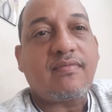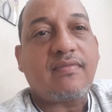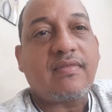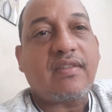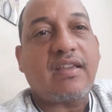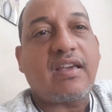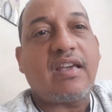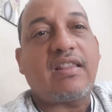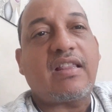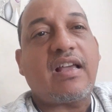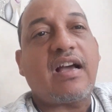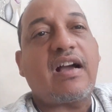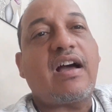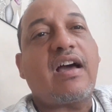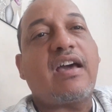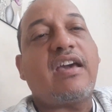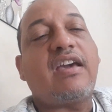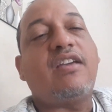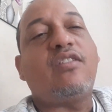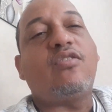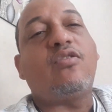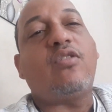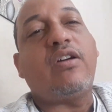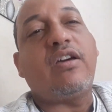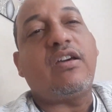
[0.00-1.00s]
que están
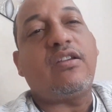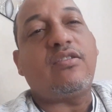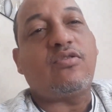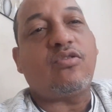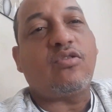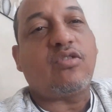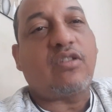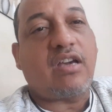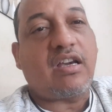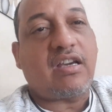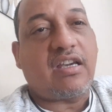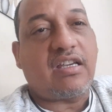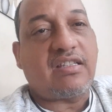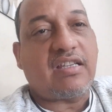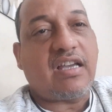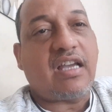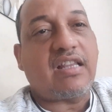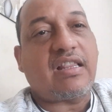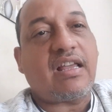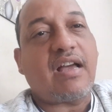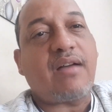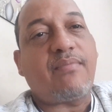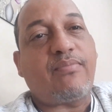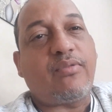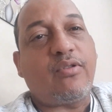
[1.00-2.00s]
ajenos a eso, que quizás
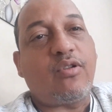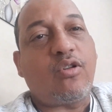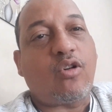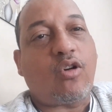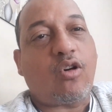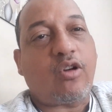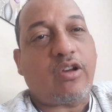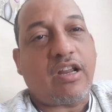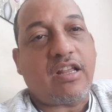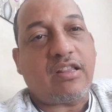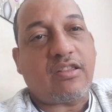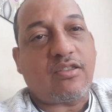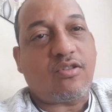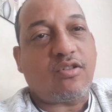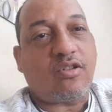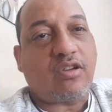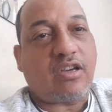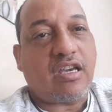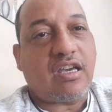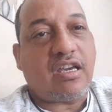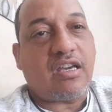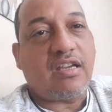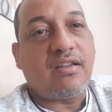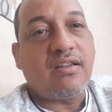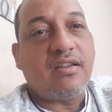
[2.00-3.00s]
están por lo correcto,
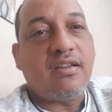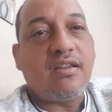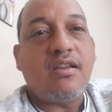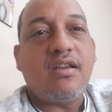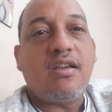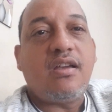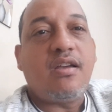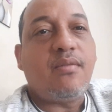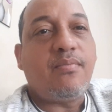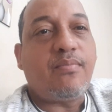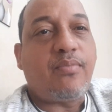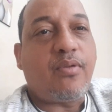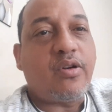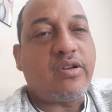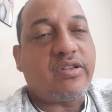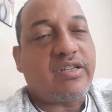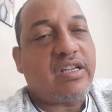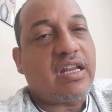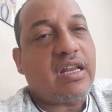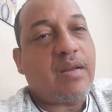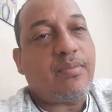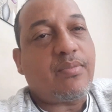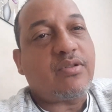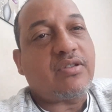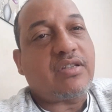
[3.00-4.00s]
que por
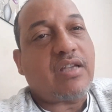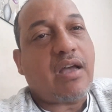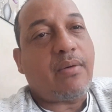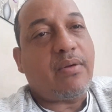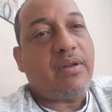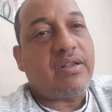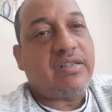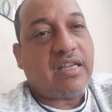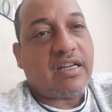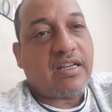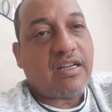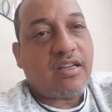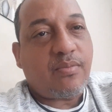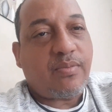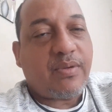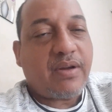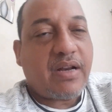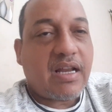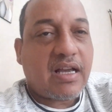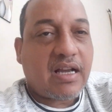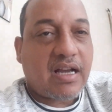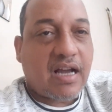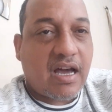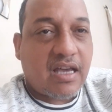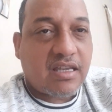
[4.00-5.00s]
ser responsables salieron para
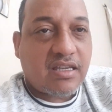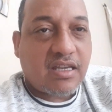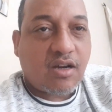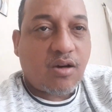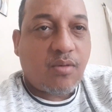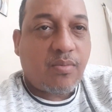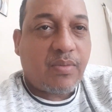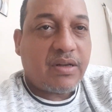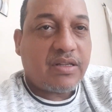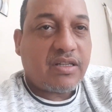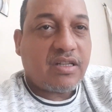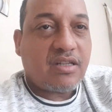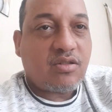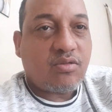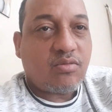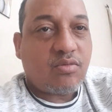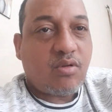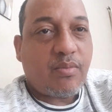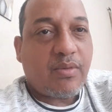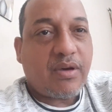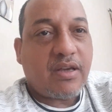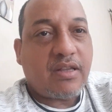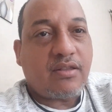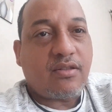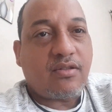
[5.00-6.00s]
la calle a compartir su
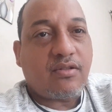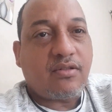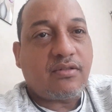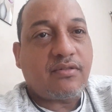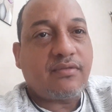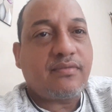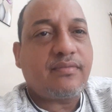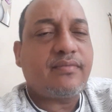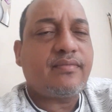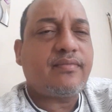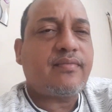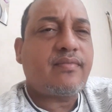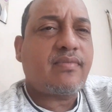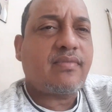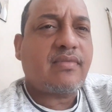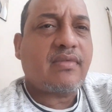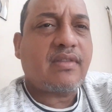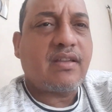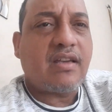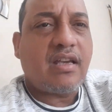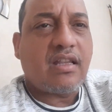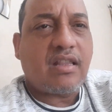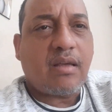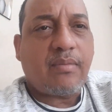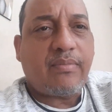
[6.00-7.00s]
momento
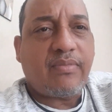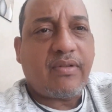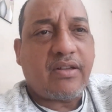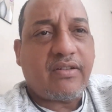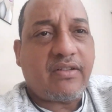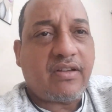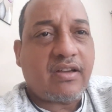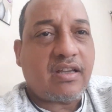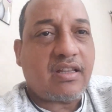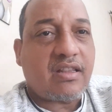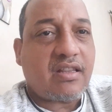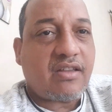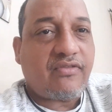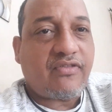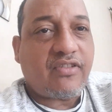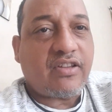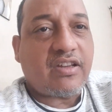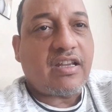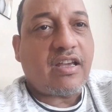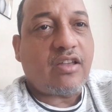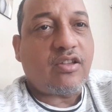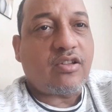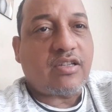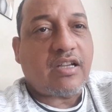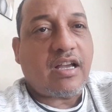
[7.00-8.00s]
en este, en este
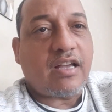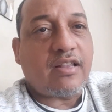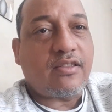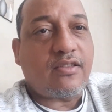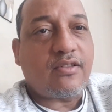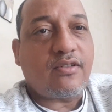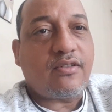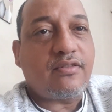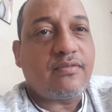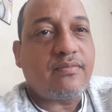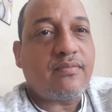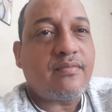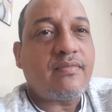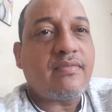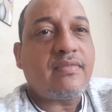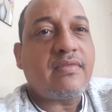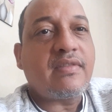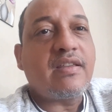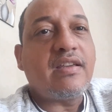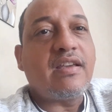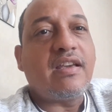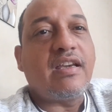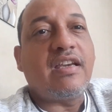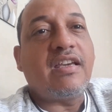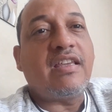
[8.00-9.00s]
feriado santo
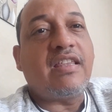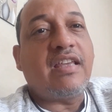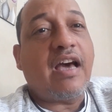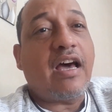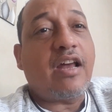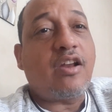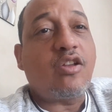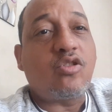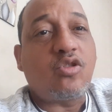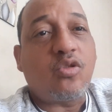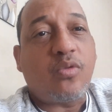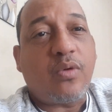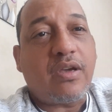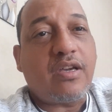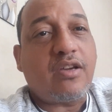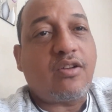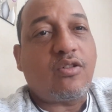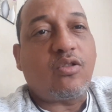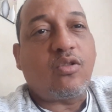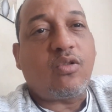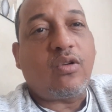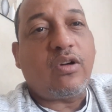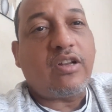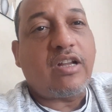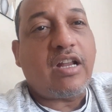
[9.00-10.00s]
y dejaron su
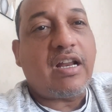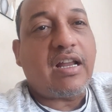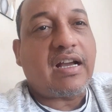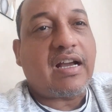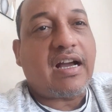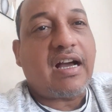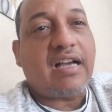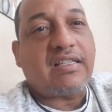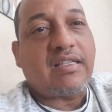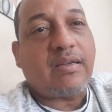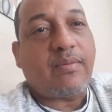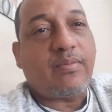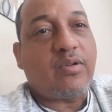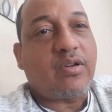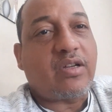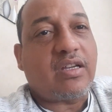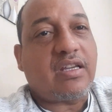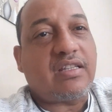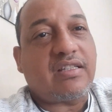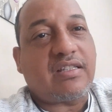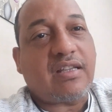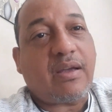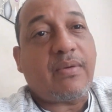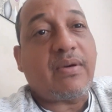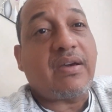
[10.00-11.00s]
vehículo guardado en la casa
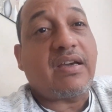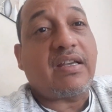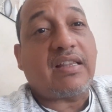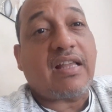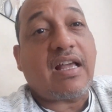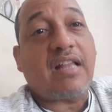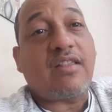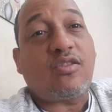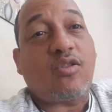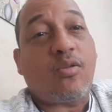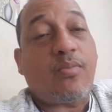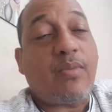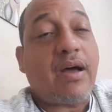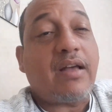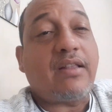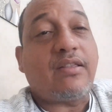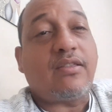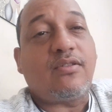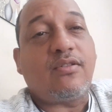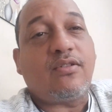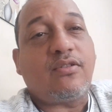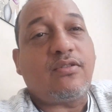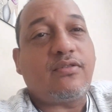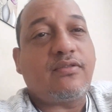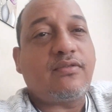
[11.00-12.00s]
porque saben que están
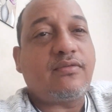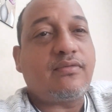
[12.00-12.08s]
tomando.